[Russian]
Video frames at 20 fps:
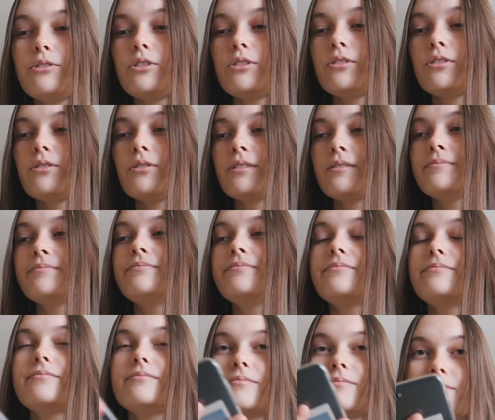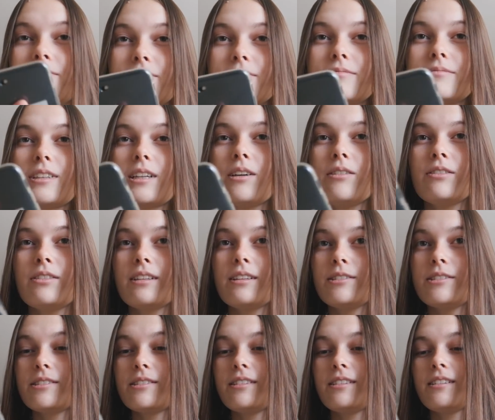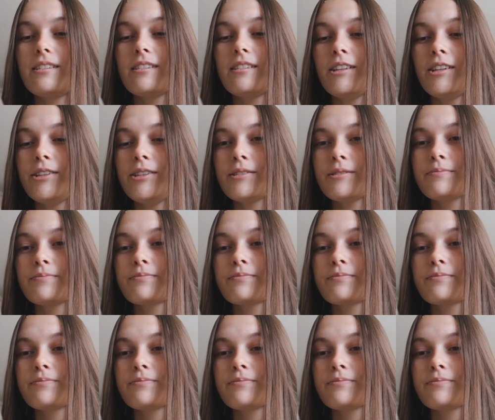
Все. Have a nice day, guys.